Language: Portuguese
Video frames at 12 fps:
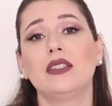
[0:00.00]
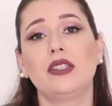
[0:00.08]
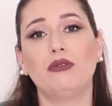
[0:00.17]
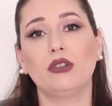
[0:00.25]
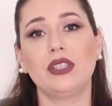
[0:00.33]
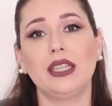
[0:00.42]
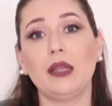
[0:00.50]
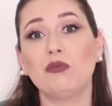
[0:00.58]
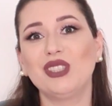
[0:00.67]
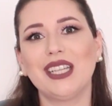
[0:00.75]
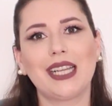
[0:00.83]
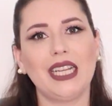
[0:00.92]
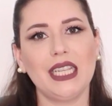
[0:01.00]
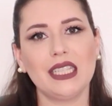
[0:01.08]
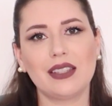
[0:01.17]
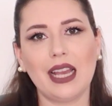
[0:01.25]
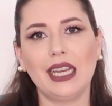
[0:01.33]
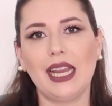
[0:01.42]
Se você tem muita
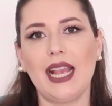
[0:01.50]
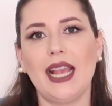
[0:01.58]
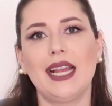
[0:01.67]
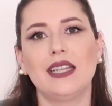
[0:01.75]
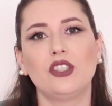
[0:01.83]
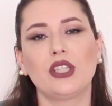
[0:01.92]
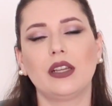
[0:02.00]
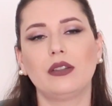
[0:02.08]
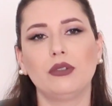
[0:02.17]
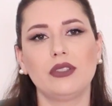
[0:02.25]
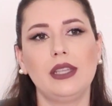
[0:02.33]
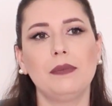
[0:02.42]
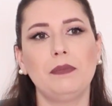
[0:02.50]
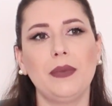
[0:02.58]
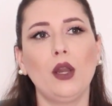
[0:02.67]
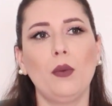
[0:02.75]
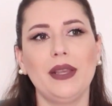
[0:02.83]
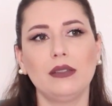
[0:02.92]
crise alérgica, que você
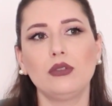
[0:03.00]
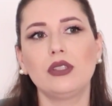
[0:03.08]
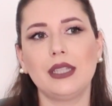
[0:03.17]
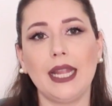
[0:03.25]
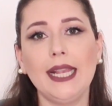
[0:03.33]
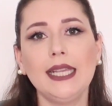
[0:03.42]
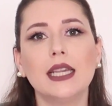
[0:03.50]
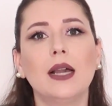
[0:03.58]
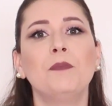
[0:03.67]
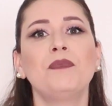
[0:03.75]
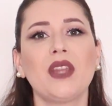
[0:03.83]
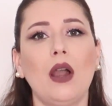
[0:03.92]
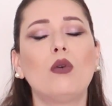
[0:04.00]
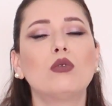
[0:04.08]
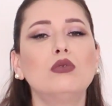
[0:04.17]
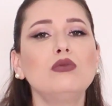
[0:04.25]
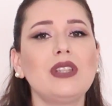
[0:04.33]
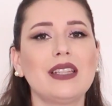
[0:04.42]
pelo menos tenha
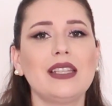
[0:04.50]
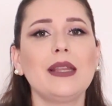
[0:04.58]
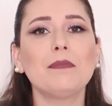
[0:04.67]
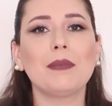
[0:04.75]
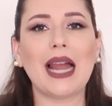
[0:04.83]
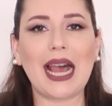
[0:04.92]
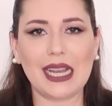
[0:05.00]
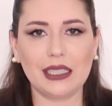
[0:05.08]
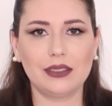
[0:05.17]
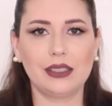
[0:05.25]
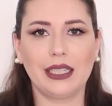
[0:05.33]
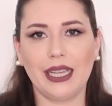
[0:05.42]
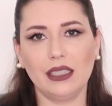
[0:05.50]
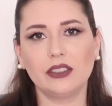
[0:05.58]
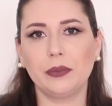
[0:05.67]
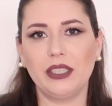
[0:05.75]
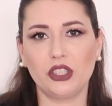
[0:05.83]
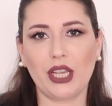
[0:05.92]
alguns exemplares
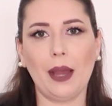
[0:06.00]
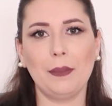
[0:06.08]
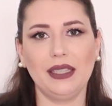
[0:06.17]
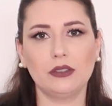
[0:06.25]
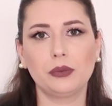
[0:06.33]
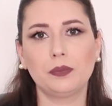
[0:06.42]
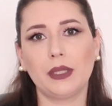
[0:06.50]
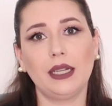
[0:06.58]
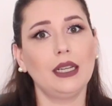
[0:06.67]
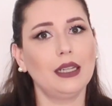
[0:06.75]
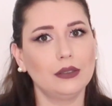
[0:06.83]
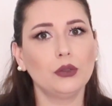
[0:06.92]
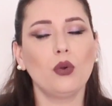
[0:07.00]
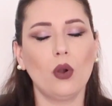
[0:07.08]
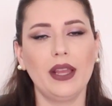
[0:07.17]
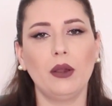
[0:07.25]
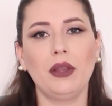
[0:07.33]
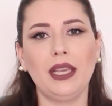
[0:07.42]
daqueles medicamentos para não
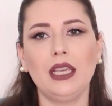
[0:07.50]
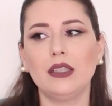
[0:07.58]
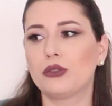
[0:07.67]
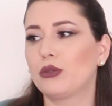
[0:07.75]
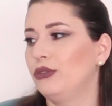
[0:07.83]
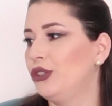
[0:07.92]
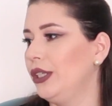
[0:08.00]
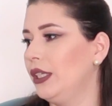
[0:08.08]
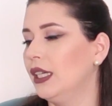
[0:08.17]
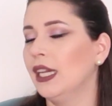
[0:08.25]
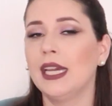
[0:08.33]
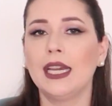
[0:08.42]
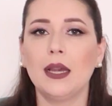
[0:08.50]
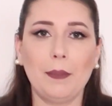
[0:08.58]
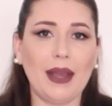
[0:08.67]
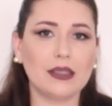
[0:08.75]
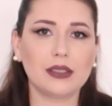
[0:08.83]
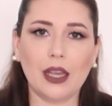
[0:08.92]
correr o risco de
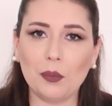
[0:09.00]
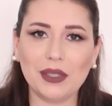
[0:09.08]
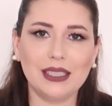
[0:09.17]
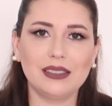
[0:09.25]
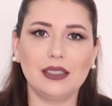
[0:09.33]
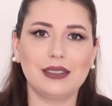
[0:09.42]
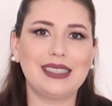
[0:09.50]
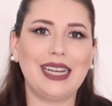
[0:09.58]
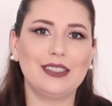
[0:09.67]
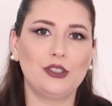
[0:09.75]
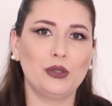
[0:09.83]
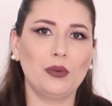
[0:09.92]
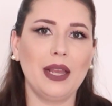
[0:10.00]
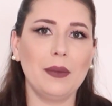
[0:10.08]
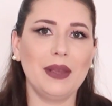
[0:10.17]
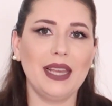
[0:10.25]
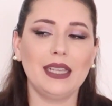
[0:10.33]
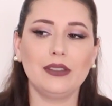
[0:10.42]
passar uma necessidade de um
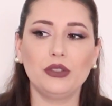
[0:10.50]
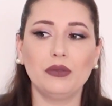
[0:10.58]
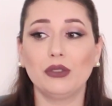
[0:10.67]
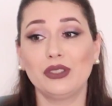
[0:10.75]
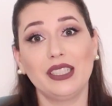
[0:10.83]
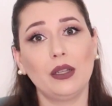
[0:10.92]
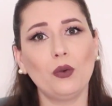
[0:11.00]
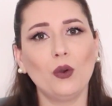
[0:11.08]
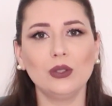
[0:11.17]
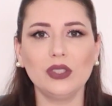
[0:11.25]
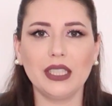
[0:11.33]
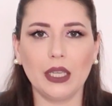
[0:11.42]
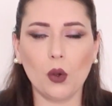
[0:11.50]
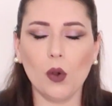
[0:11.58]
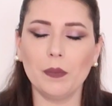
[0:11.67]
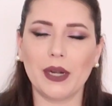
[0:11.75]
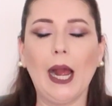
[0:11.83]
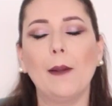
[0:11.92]
remédio e você não conseguir
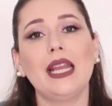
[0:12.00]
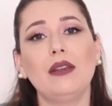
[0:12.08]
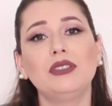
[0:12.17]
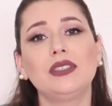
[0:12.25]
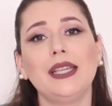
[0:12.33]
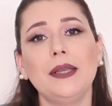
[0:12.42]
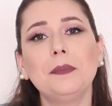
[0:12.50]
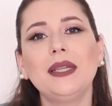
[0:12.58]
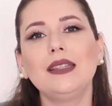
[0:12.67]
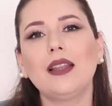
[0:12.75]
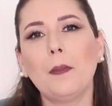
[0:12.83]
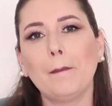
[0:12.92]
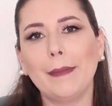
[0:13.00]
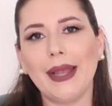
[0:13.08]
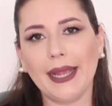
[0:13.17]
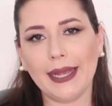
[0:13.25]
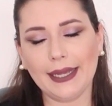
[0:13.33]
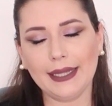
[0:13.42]
comprar. Leve sempre
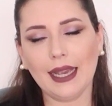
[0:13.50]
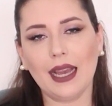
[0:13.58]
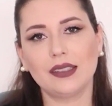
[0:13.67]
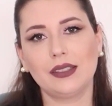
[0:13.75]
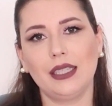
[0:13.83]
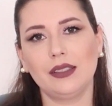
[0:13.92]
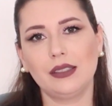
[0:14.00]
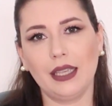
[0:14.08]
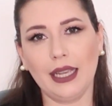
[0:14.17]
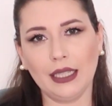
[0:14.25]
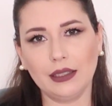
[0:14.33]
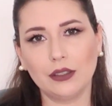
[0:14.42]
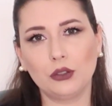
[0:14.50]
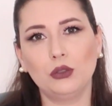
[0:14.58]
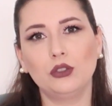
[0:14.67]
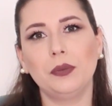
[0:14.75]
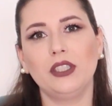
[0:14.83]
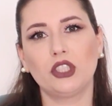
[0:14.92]
também as receitas
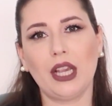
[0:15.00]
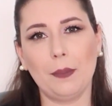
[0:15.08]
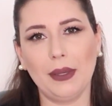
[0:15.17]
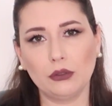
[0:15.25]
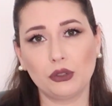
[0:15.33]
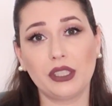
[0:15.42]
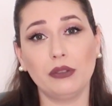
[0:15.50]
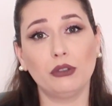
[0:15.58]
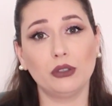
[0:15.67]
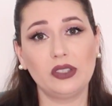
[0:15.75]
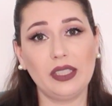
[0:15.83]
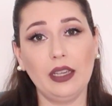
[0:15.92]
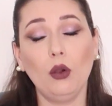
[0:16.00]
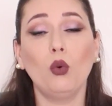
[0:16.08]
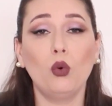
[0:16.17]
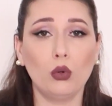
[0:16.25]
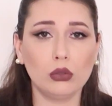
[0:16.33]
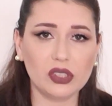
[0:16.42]
dos medicamentos que você
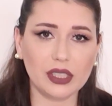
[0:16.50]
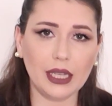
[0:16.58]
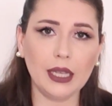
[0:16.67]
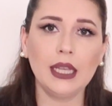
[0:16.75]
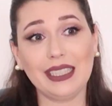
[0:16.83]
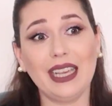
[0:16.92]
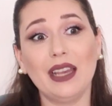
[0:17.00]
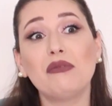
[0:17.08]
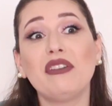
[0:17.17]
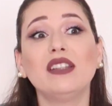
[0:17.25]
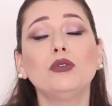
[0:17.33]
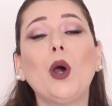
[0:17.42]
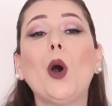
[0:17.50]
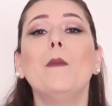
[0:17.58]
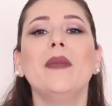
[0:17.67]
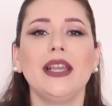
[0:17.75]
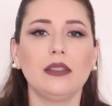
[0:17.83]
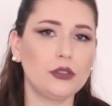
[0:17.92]
usa e que
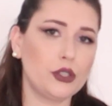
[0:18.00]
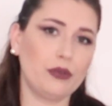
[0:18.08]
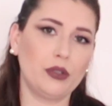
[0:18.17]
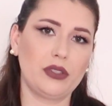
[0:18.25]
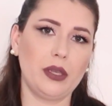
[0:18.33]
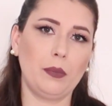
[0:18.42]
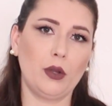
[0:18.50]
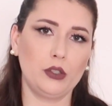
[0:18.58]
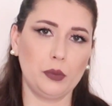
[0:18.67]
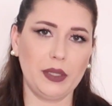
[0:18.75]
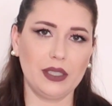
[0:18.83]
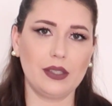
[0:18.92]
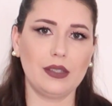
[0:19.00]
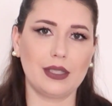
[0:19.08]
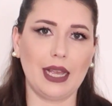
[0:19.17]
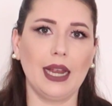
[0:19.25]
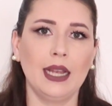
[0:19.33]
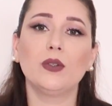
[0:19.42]
eventualmente você pode
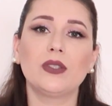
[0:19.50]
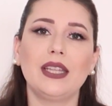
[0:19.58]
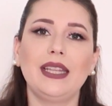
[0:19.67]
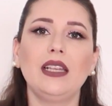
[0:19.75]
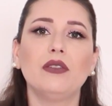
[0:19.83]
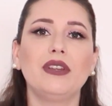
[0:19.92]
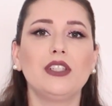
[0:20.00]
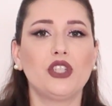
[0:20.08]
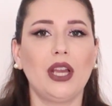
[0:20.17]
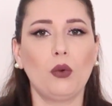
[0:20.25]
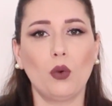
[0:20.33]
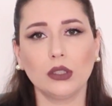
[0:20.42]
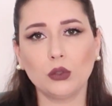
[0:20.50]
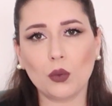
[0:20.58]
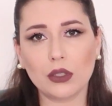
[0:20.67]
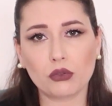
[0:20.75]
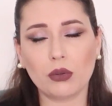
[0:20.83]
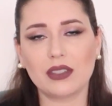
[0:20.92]
precisar. Você tem que ver de acordo
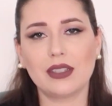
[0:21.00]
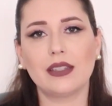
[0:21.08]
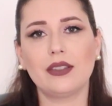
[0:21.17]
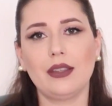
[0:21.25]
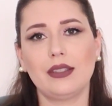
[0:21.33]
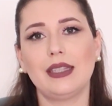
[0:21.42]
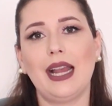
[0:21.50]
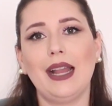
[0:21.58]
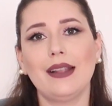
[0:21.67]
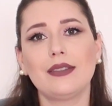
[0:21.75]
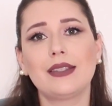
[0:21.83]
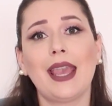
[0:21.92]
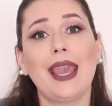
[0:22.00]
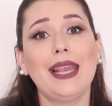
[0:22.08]
com as suas necessidades